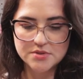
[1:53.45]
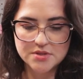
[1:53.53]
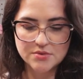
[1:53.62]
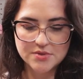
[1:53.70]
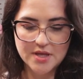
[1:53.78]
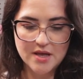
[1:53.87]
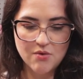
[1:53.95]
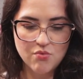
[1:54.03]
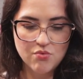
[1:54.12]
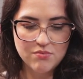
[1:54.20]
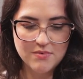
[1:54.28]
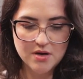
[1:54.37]
Então tem
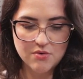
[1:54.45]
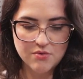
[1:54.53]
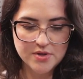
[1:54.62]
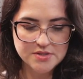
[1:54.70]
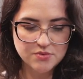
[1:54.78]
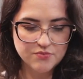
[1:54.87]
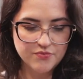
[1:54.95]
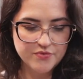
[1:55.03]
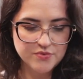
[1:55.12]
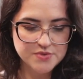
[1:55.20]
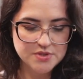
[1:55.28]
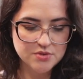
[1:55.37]
alguma coisa, algum
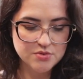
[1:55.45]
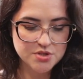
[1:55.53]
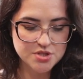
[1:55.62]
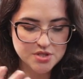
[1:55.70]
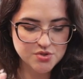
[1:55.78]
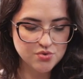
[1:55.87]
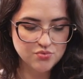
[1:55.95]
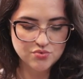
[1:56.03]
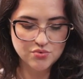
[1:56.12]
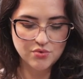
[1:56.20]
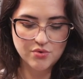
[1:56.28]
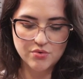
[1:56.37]
fiozinho que já
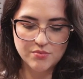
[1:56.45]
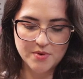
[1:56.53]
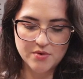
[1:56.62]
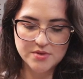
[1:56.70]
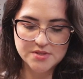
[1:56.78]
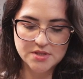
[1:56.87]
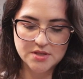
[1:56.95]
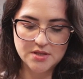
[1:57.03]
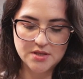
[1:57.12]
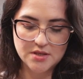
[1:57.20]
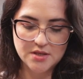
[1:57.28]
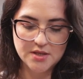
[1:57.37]
soltou, alguma coisa
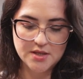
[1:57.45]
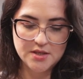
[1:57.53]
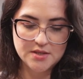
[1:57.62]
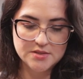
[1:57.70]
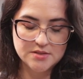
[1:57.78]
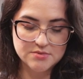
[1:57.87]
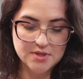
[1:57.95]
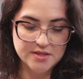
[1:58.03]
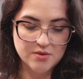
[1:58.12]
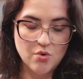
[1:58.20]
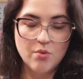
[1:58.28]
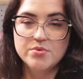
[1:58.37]
que não tá
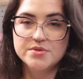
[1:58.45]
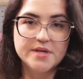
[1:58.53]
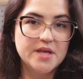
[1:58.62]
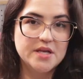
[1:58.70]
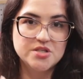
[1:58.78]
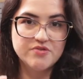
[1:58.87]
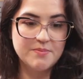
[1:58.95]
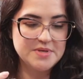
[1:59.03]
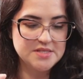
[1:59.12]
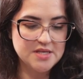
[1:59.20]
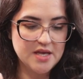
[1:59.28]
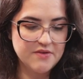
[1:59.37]
tão robusta aqui que a gente vai
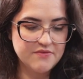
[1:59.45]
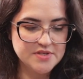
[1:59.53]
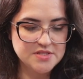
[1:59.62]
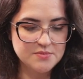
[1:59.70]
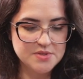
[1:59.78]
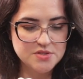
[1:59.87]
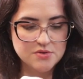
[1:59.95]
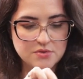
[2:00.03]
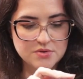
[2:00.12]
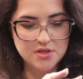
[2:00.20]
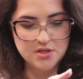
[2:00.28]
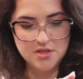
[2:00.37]
precisar refazer uma
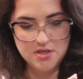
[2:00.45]
solda.